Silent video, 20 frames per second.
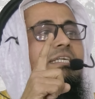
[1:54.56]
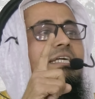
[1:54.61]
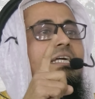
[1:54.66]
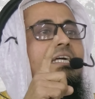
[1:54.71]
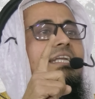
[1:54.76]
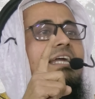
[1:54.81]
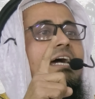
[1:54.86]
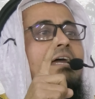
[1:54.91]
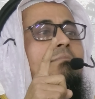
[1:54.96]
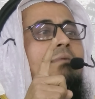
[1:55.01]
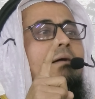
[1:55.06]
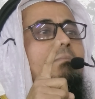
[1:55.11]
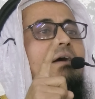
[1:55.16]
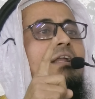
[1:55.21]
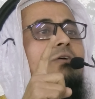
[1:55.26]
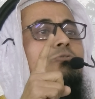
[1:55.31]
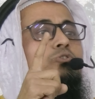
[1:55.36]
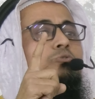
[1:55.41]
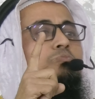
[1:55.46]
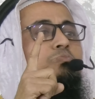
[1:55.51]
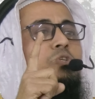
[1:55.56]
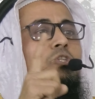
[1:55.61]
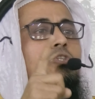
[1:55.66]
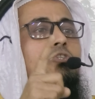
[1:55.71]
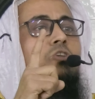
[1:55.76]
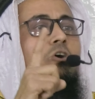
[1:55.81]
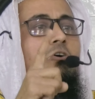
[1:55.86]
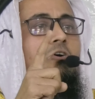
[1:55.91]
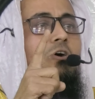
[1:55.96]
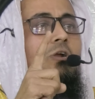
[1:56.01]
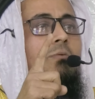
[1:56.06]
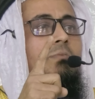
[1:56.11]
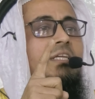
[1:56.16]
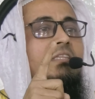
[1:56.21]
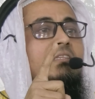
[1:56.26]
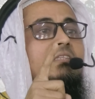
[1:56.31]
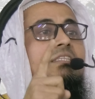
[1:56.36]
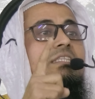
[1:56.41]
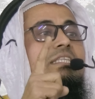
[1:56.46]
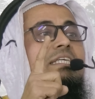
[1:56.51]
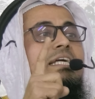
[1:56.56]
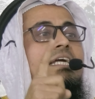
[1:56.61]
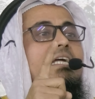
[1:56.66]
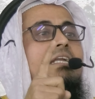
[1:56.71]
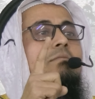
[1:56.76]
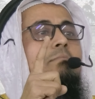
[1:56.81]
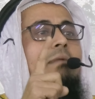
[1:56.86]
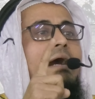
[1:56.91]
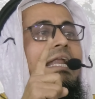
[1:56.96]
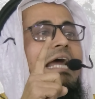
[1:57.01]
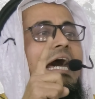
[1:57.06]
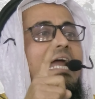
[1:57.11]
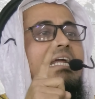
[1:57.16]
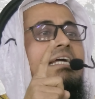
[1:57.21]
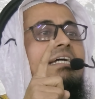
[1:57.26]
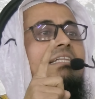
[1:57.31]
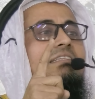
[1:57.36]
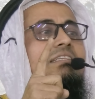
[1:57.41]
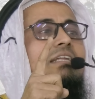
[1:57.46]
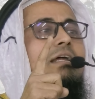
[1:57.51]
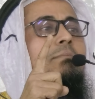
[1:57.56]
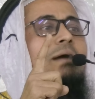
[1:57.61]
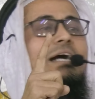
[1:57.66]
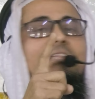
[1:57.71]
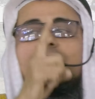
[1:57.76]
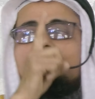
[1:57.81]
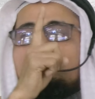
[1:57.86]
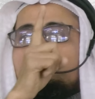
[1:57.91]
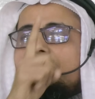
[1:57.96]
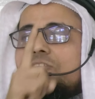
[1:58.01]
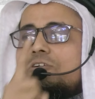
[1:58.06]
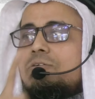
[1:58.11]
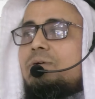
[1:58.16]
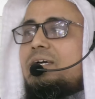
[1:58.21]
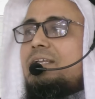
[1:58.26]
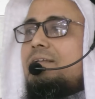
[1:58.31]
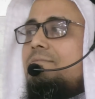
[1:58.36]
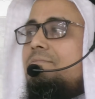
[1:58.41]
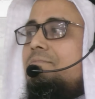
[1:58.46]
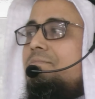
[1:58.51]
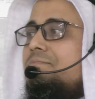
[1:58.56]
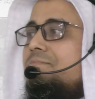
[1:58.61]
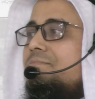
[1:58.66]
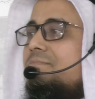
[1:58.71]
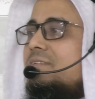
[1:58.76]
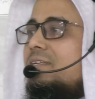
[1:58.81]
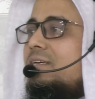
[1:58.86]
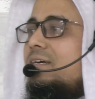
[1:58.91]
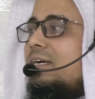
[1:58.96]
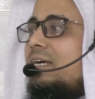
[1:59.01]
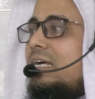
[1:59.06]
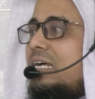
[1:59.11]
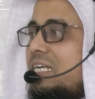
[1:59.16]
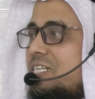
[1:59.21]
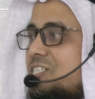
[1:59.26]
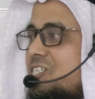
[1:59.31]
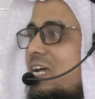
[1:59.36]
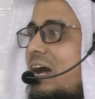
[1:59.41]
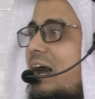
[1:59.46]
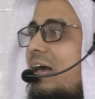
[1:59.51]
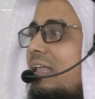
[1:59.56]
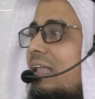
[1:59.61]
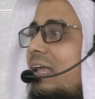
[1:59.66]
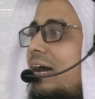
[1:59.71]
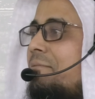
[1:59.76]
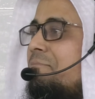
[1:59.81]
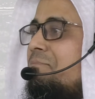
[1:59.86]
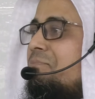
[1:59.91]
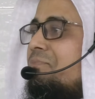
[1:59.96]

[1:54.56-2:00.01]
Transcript: দিনের ব্যাপারে উদ্বুদ্ধ করবেন দিন মানার ক্ষেত্রে বাধ্য করবেন ইনশাআল্লাহ